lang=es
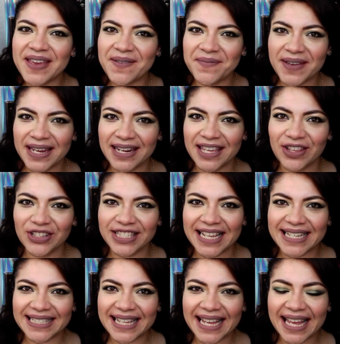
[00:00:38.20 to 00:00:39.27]
bienvenidos
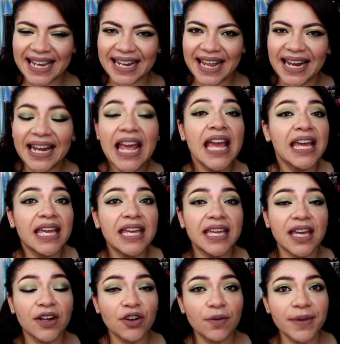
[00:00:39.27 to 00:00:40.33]
a este canal y
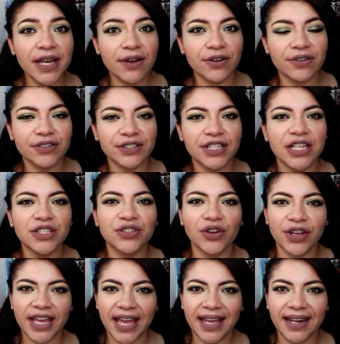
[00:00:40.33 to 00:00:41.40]
que no me conoce
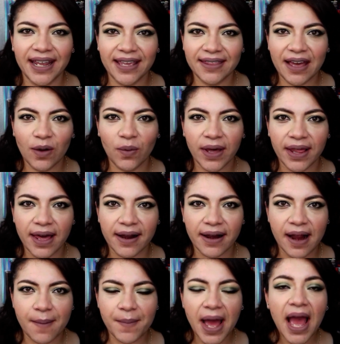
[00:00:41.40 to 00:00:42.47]
soy Eneida
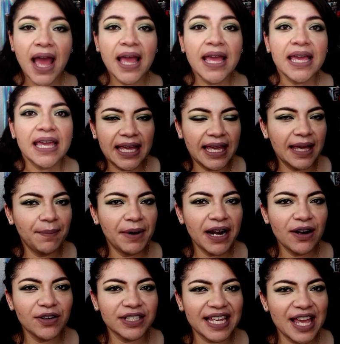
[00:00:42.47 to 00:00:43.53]
Guadarrama y
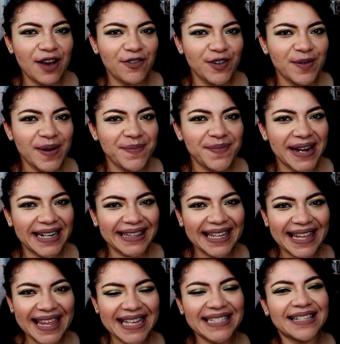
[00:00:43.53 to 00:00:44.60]
para los que ya forman
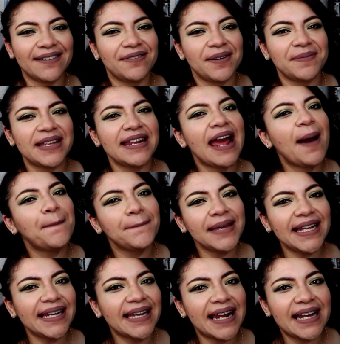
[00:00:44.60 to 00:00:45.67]
parte de esta familia,
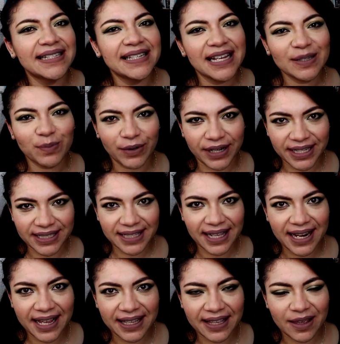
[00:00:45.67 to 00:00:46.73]
mil gracias por
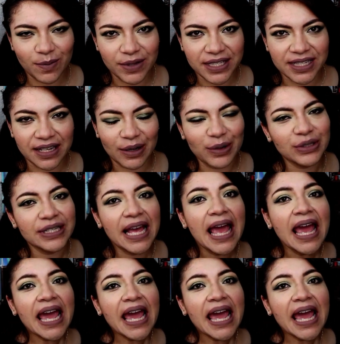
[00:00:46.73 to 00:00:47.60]
estar aquí, mis chicos.